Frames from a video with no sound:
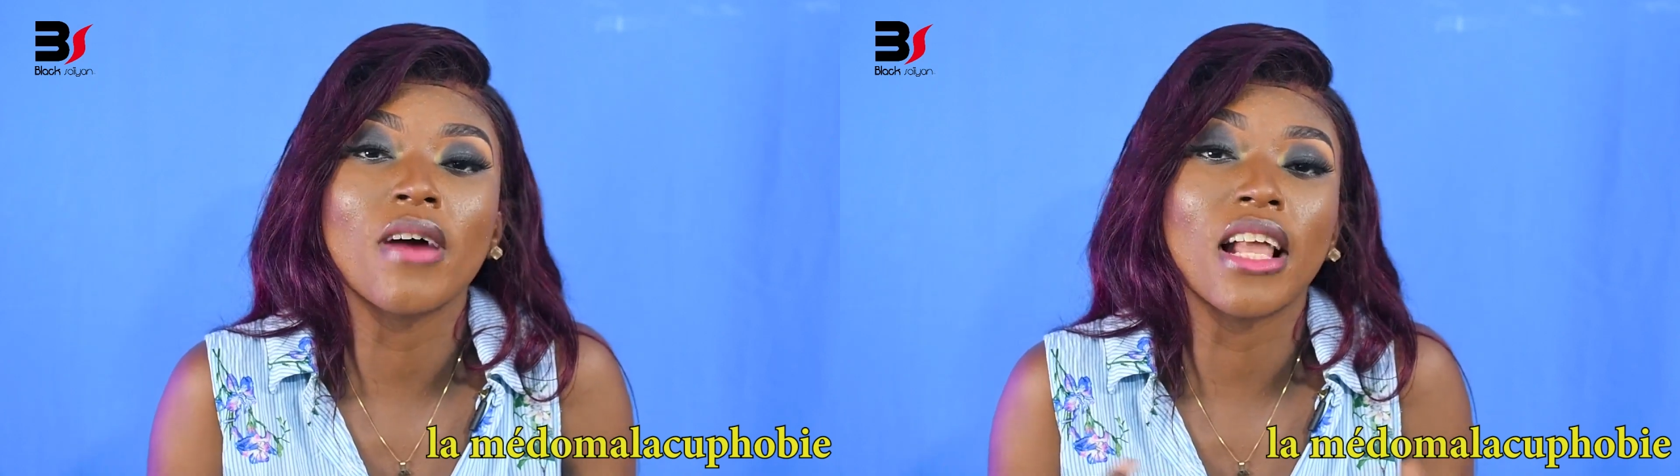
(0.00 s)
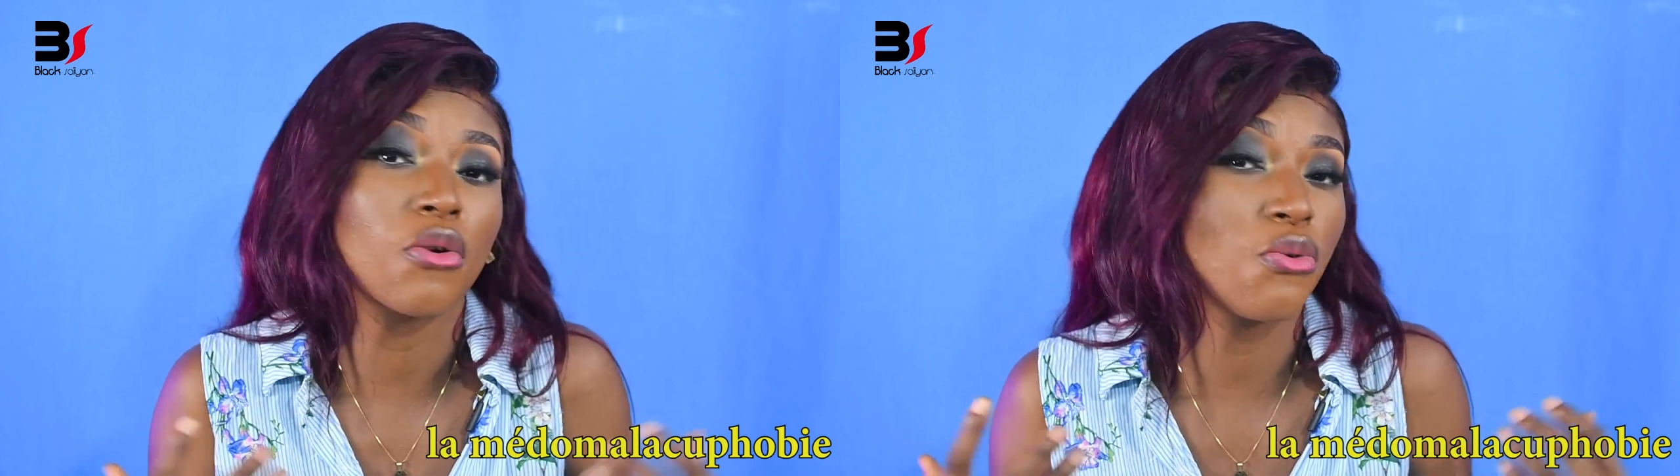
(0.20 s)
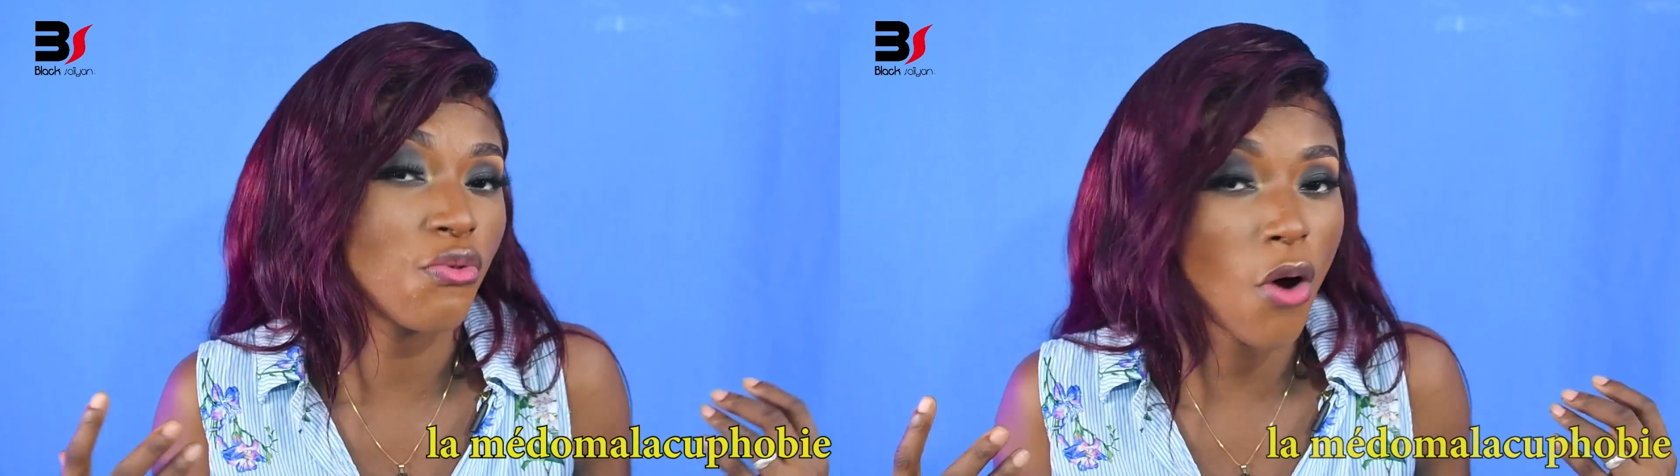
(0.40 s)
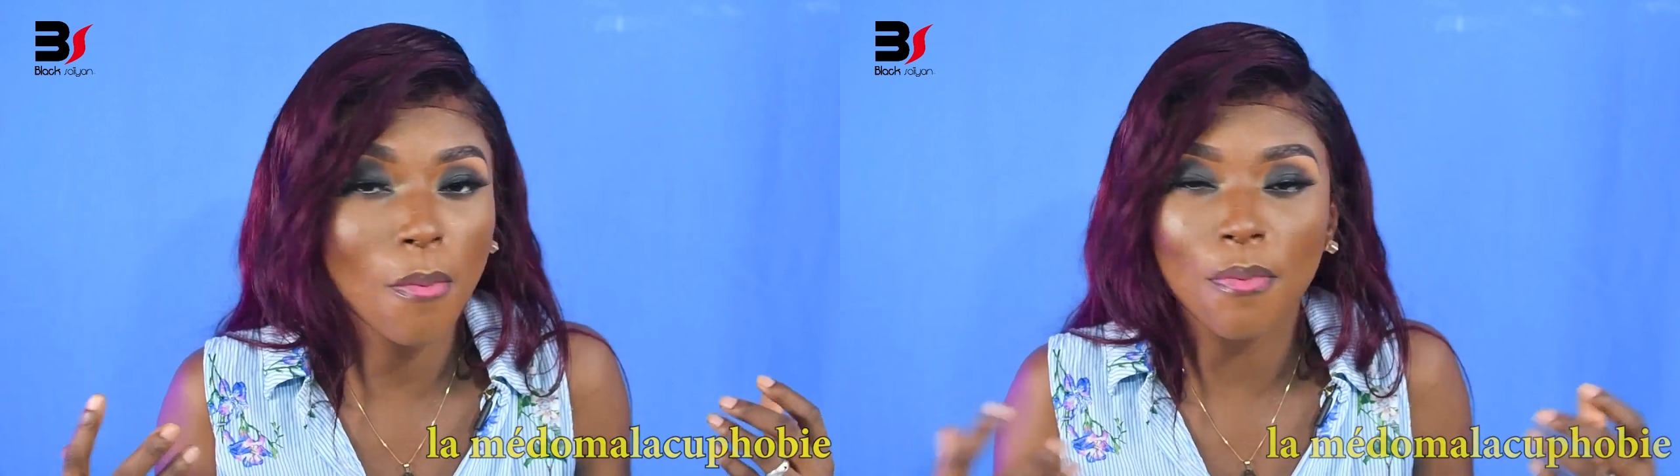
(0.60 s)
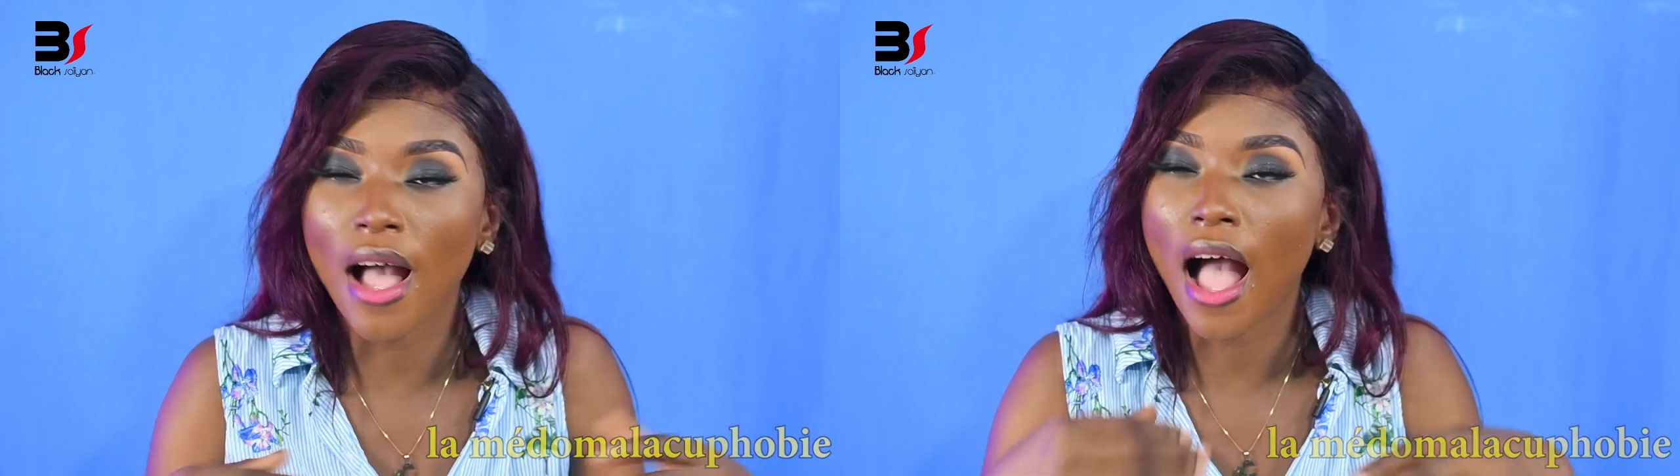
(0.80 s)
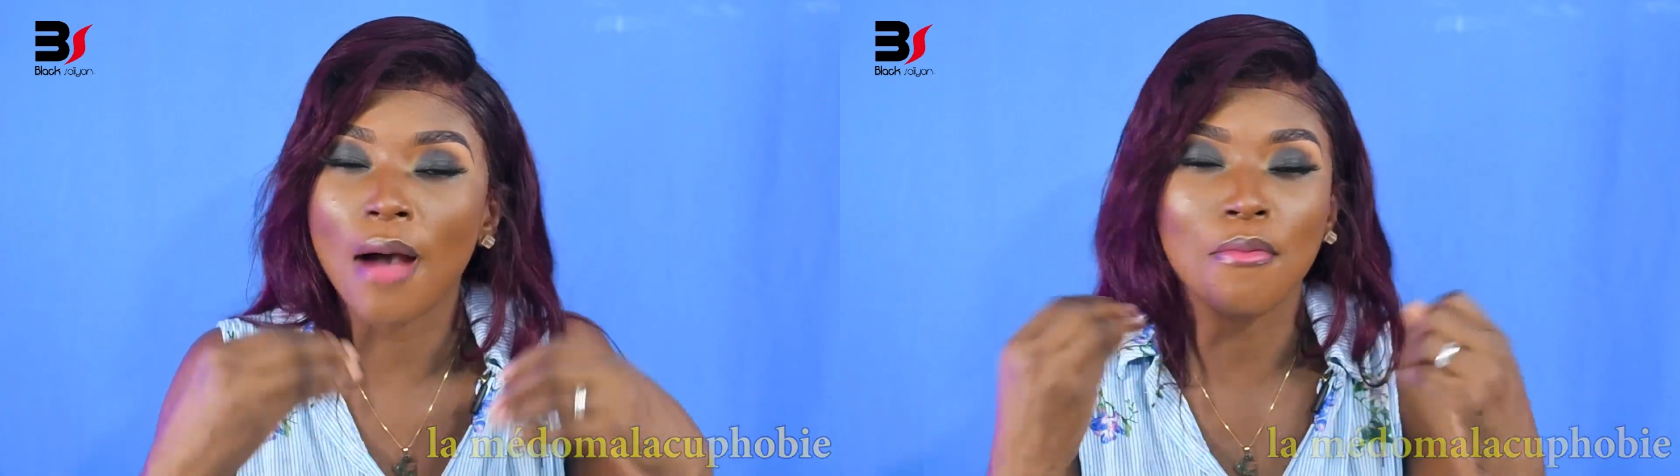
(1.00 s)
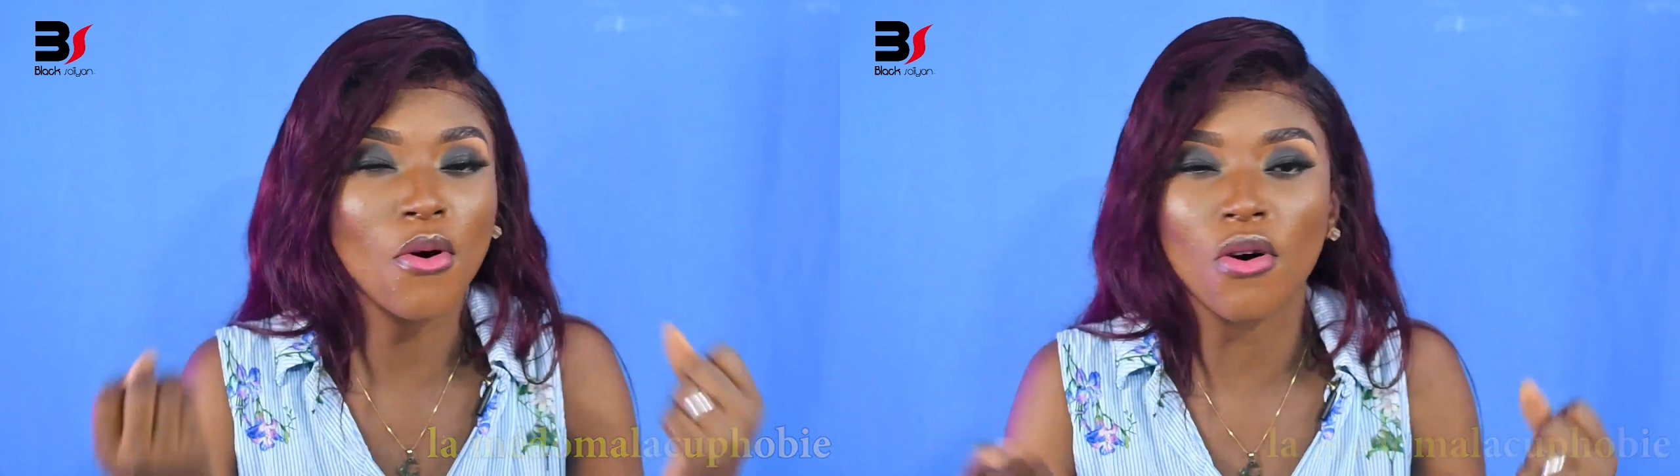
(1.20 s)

médomalacuphobes à